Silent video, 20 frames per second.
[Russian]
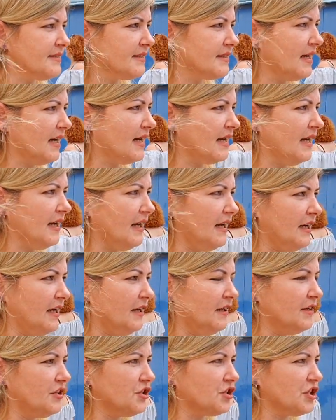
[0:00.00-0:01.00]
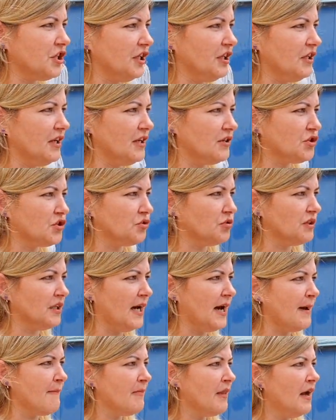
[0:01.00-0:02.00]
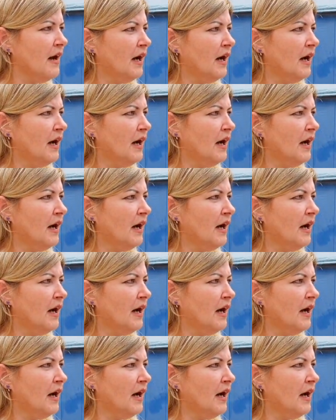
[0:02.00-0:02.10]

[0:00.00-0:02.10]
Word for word: старое решение суда.